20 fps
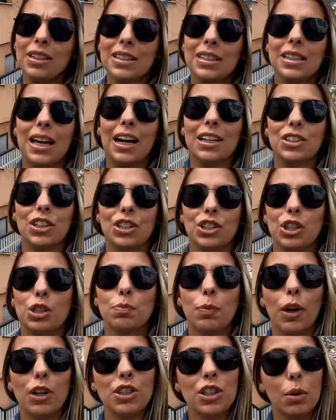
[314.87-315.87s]
da cidade, que a gente
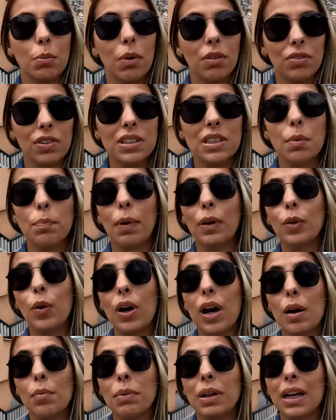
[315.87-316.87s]
pode ter uma vista
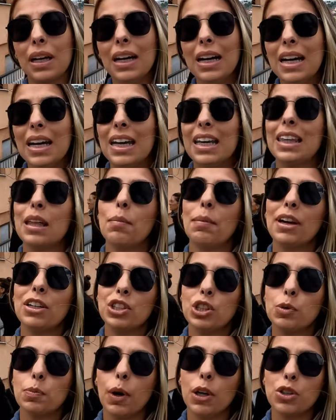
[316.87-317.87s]
panorâmica. Também a
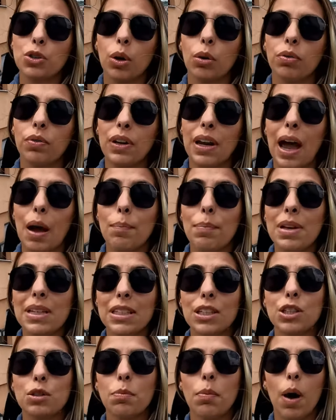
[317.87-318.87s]
gente pode conferir a
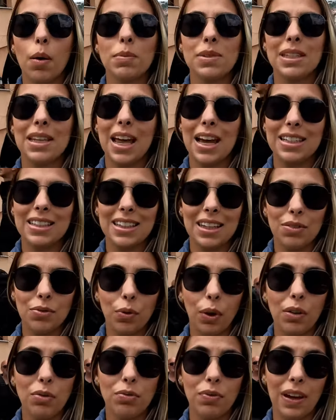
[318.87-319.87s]
pista de bobsled que
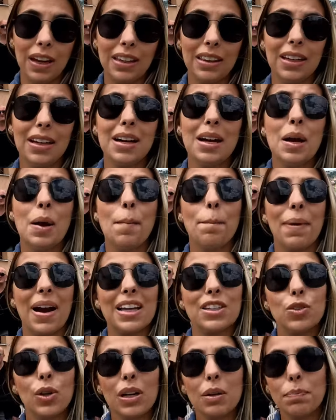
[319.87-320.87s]
foi feita
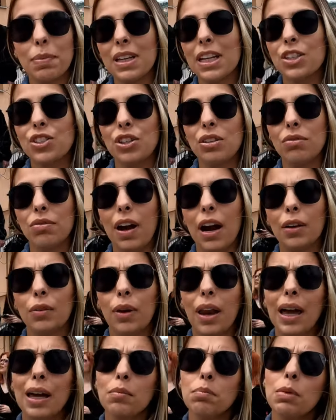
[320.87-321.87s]
para as Olimpíadas de
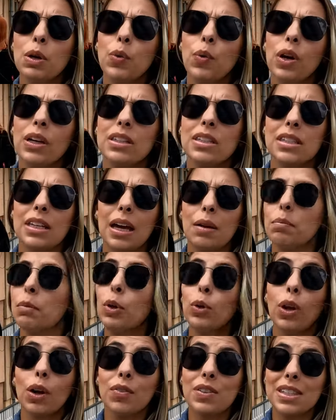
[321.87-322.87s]
Inverno lá em 18...
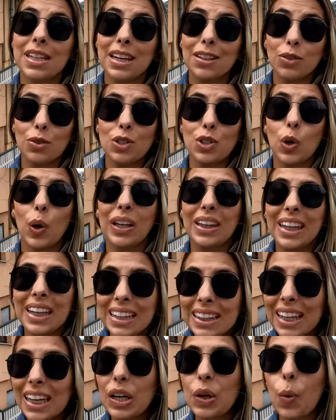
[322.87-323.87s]

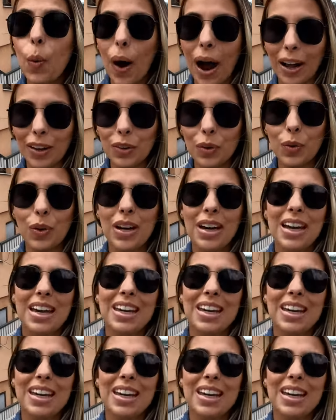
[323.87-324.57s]
1984,